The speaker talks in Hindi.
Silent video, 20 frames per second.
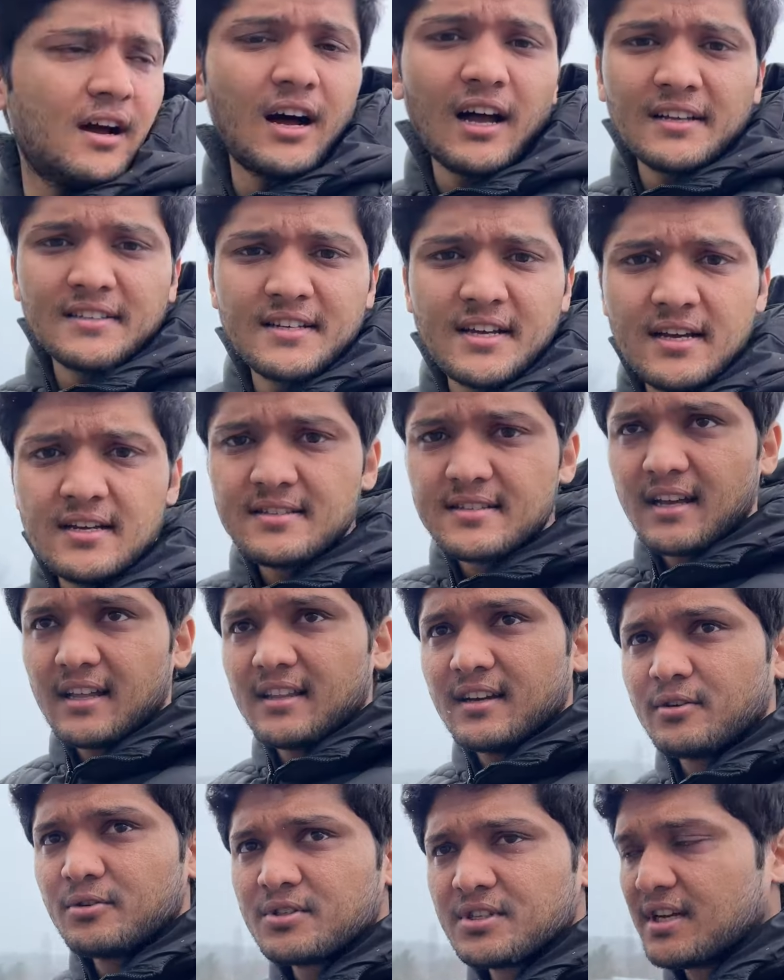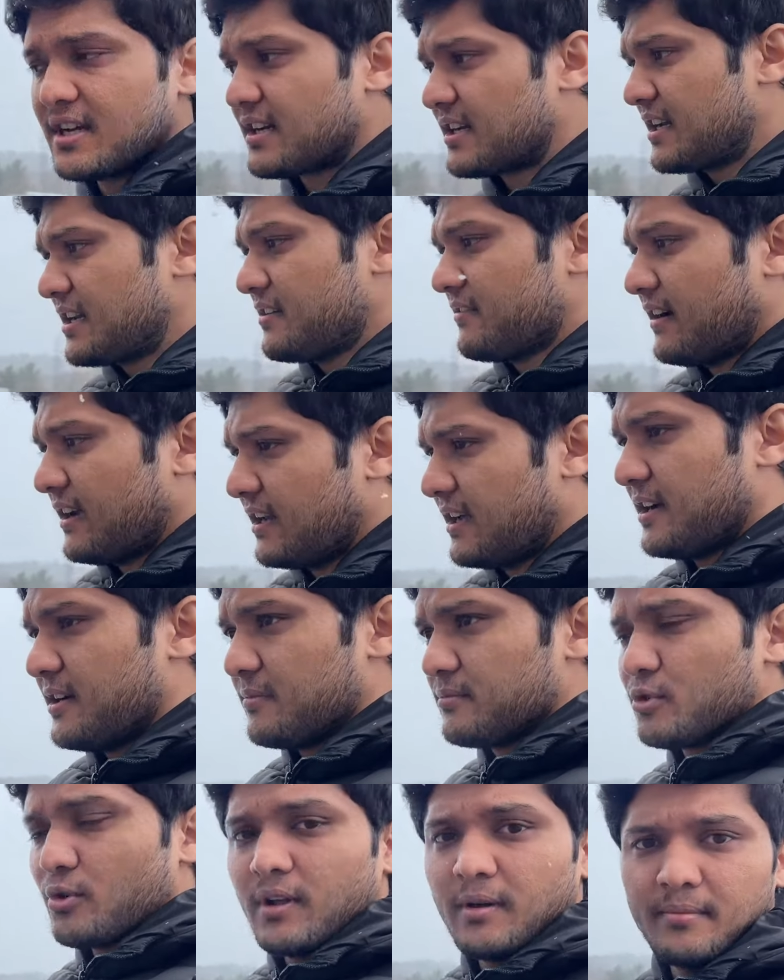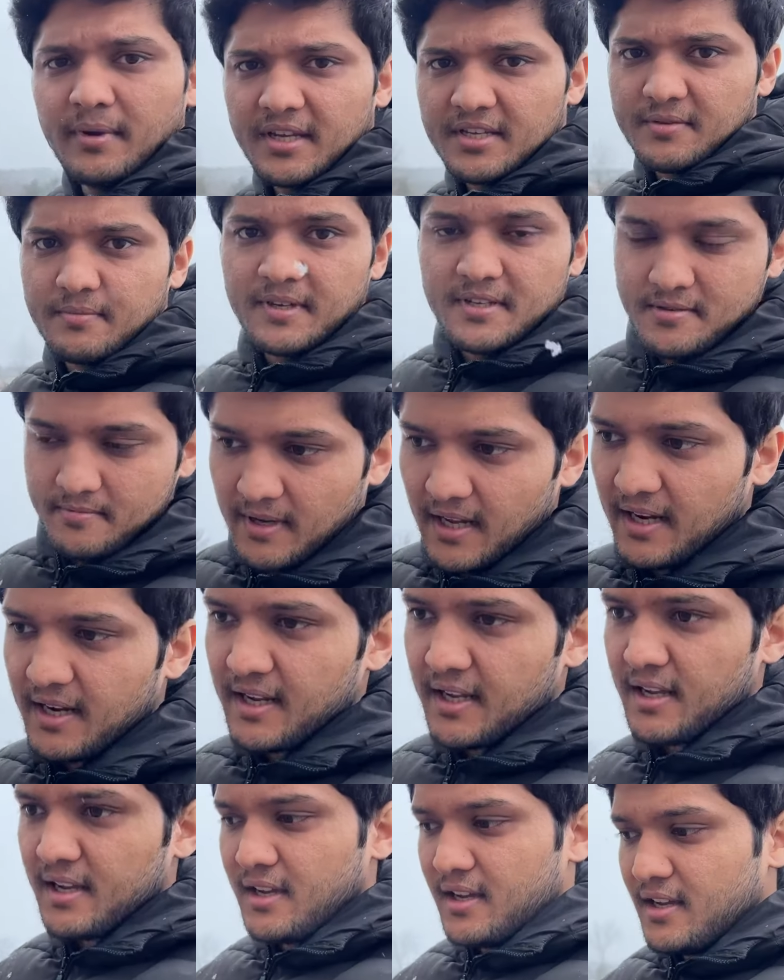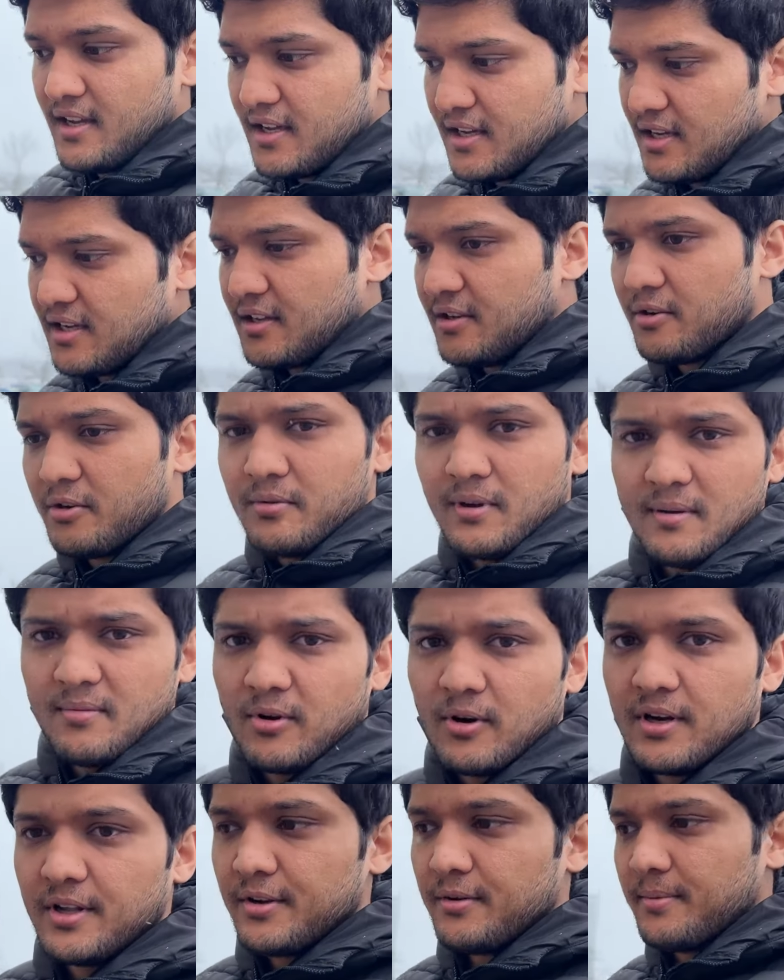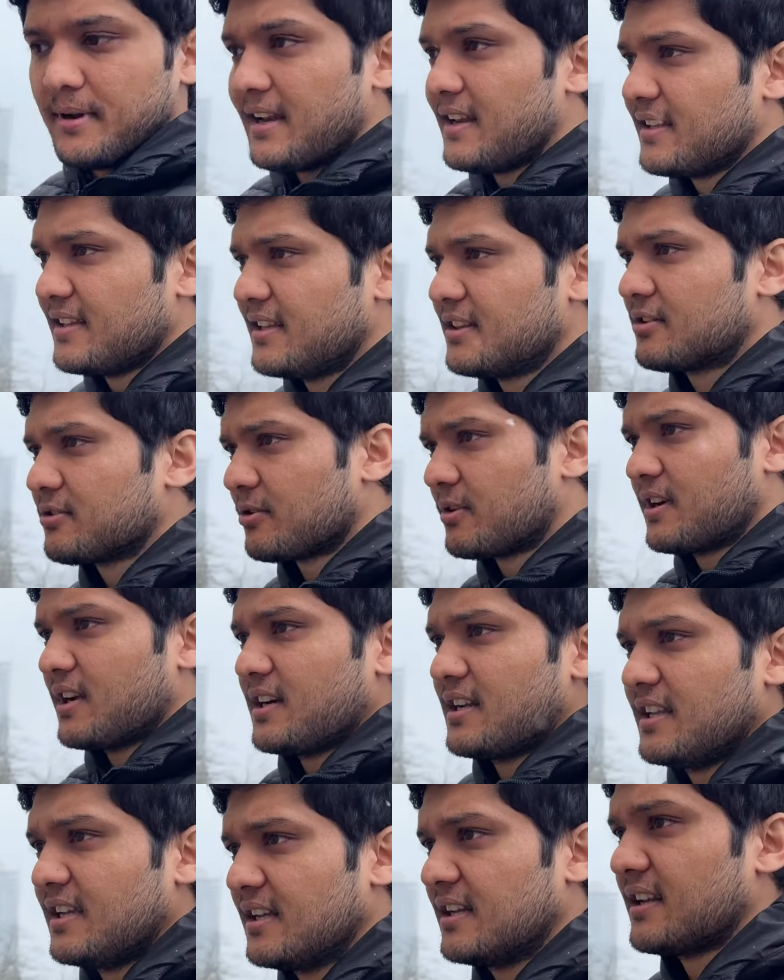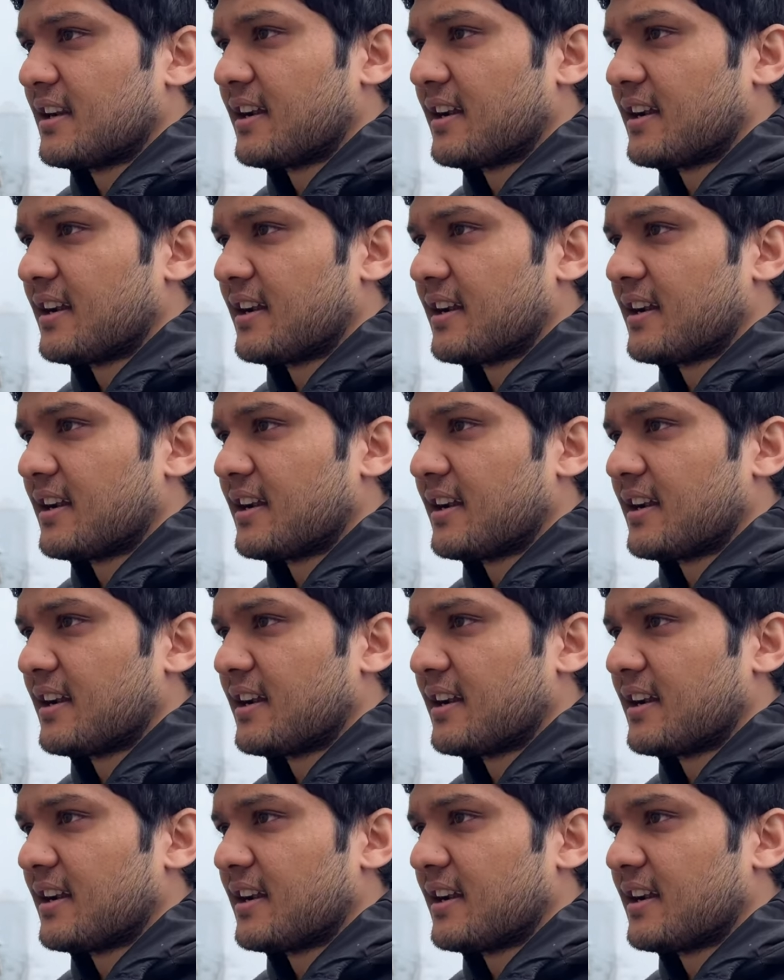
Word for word: आज ज़्यादा कुछ करने नहीं वाले हम थोड़ा मिक्स मिक्स मारेंगे क्योंकि भाई बॉडी को पहले दिन तोड़ना ठीक नहीं